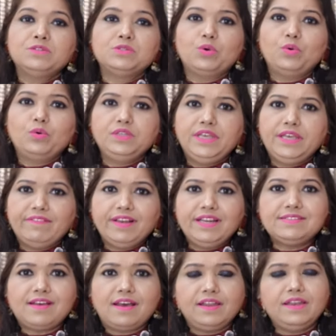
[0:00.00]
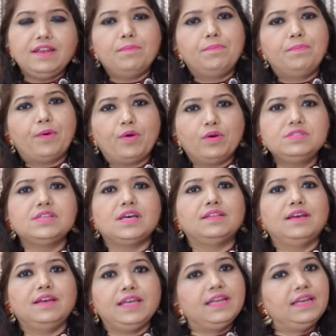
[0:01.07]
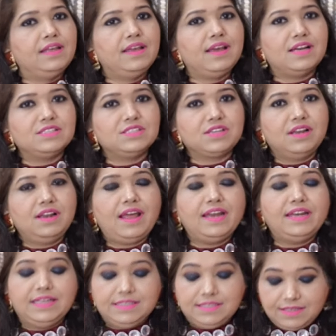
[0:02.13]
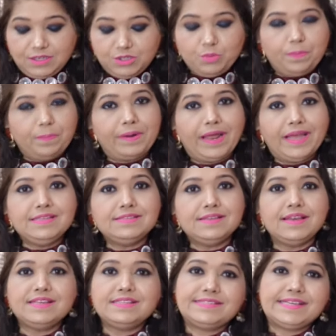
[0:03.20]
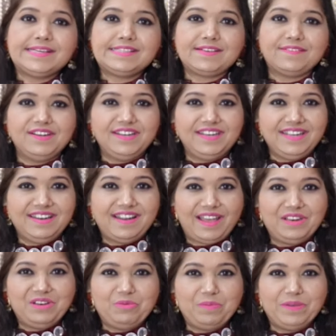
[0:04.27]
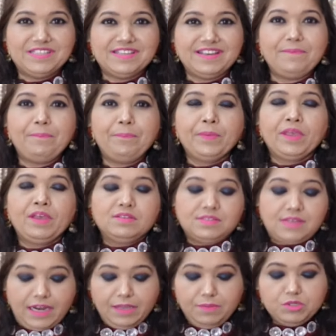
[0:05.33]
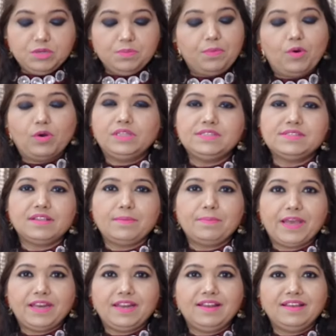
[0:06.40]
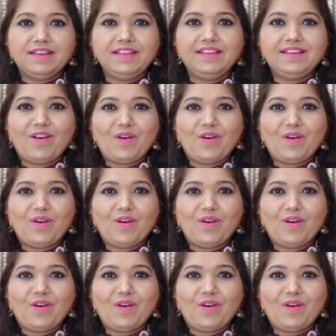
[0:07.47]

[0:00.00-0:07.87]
सो so, ये वाली साड़ी ना बहुत ज़्यादा इन है आजकल एंड इसका जो प्राइस है सिक्स सेवेंटी नाइन रुपीज़ है साड़ी मुझे बहुत ही ज़्यादा प्यारी लगी